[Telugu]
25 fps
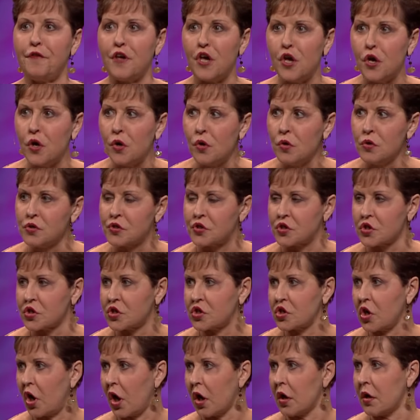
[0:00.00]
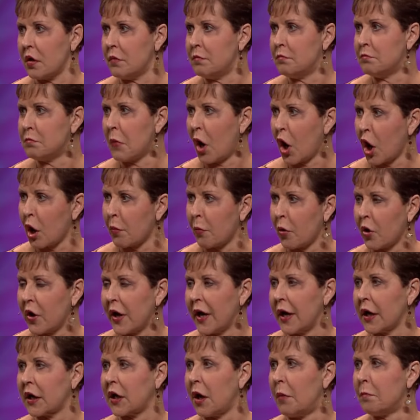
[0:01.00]
ఎప్పుడు చూడు విషయాలను గురించి
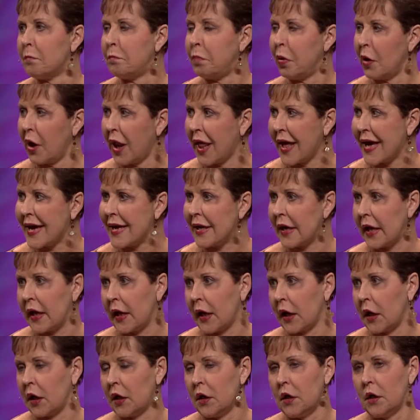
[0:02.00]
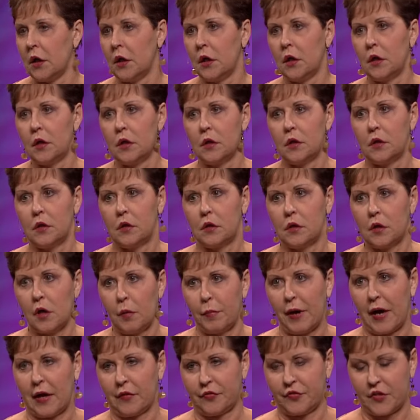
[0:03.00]
సనగడం ఫిర్యాదులు
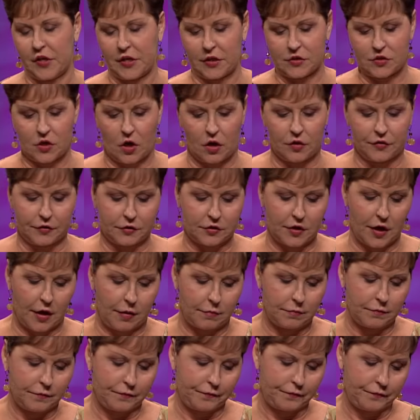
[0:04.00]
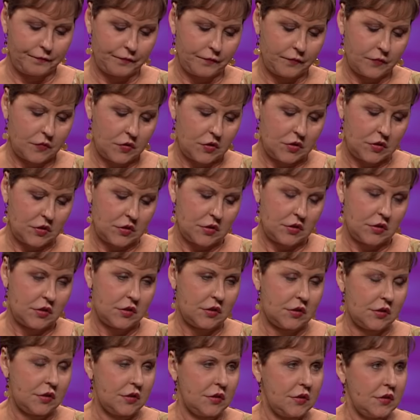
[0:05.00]
చేయడాన్ని తిరస్కరించండి
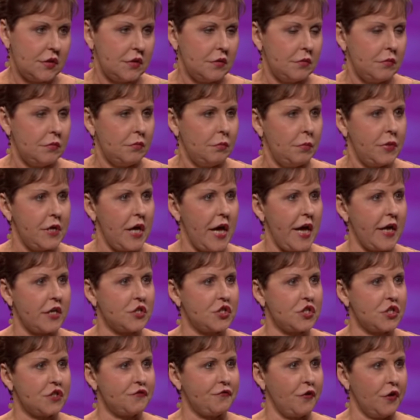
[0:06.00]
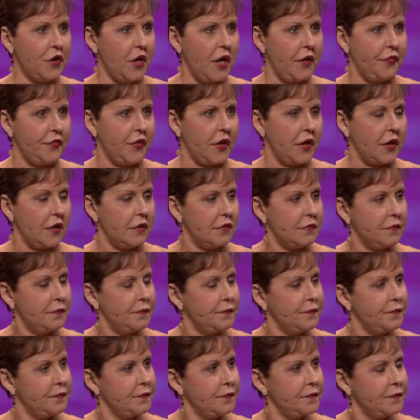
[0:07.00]
దేనికి ఆతురపడకండి
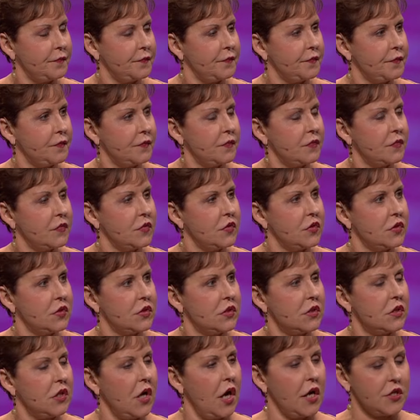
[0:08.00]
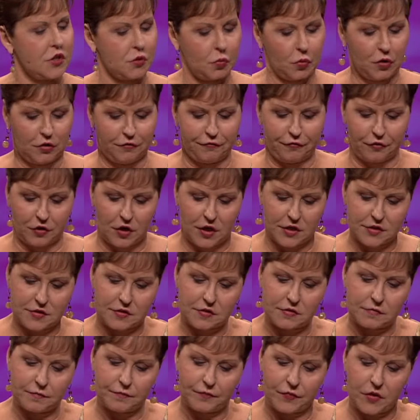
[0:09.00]
మన కొరకు దేవుని
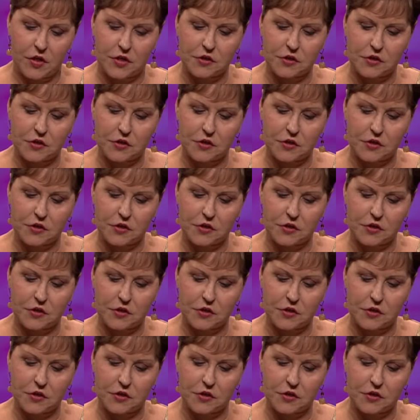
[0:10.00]
చిత్తం